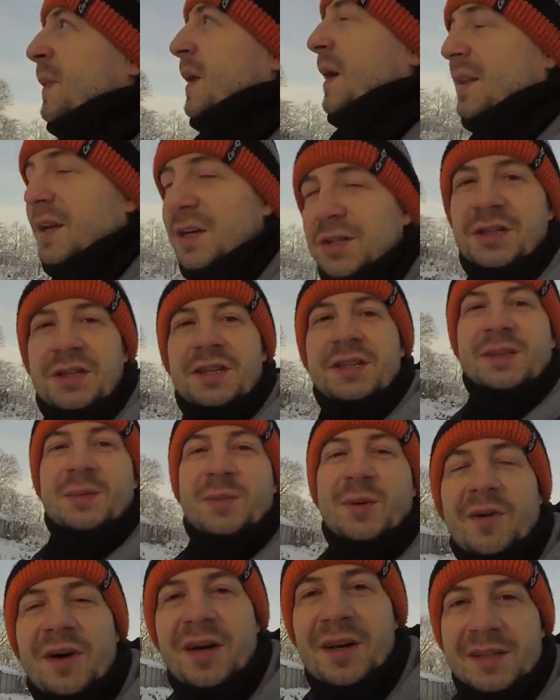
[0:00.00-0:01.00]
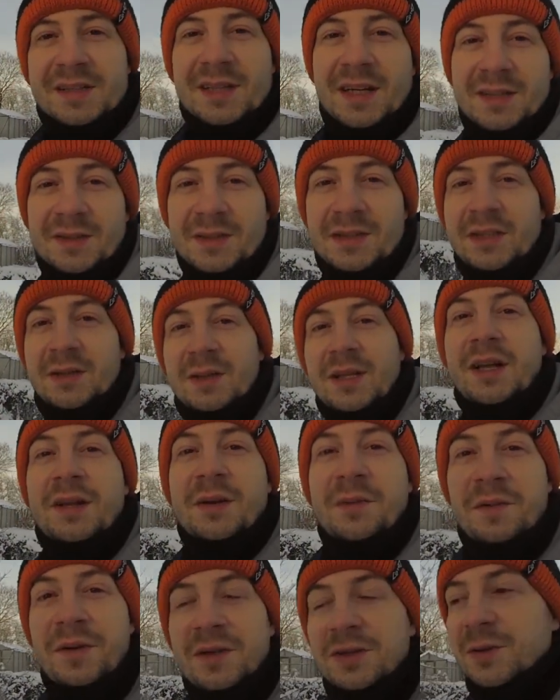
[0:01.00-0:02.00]
А также не забывай рассказывать о
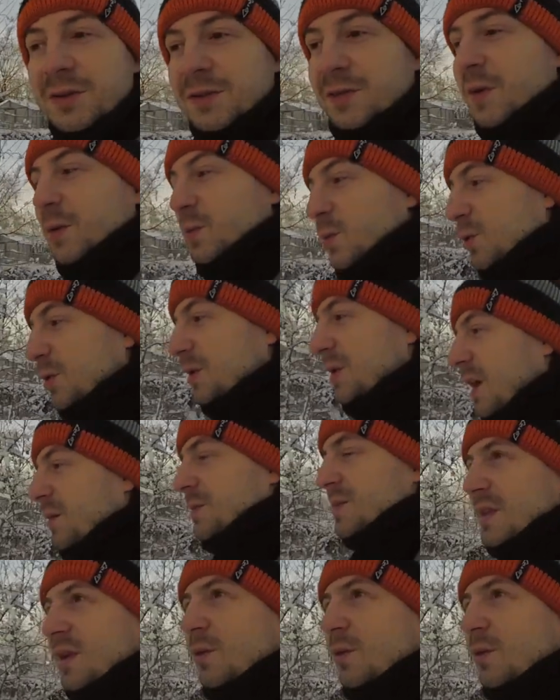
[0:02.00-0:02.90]
данном видео своим друзьям,